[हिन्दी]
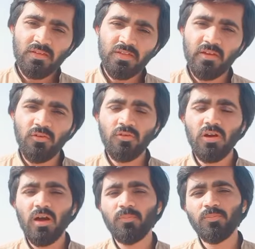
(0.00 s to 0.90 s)
ये लोग
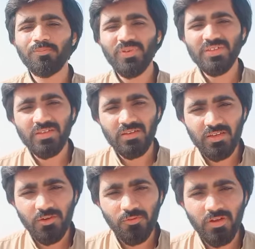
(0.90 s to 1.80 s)
अब पीछे
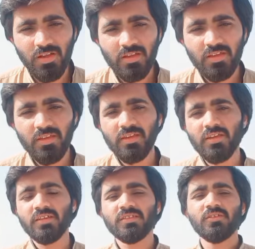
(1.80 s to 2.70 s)
लगे हुए हैं कि
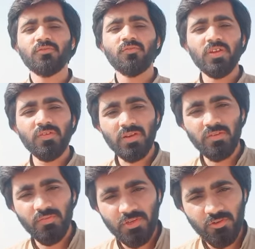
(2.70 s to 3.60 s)
कहीं से वही वाली
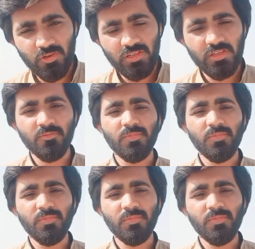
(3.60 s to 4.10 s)
वीडियो लीक